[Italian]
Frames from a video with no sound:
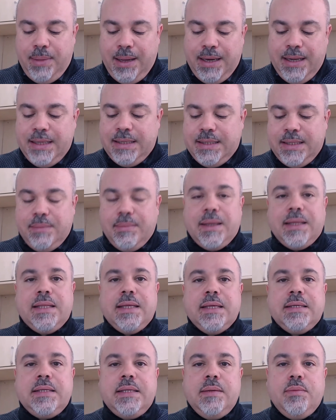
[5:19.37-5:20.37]
bellissima
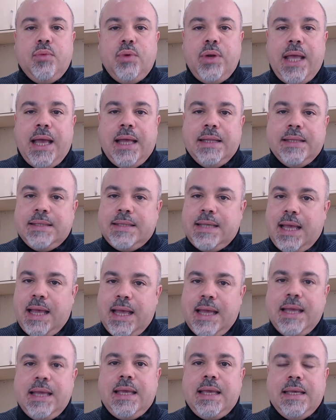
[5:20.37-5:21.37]
testimonianza,
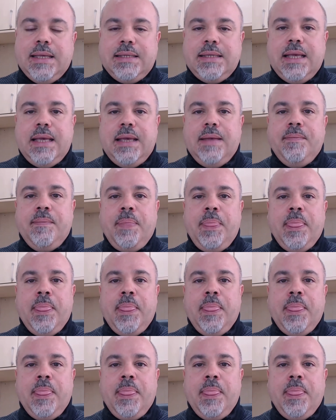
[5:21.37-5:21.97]
anche se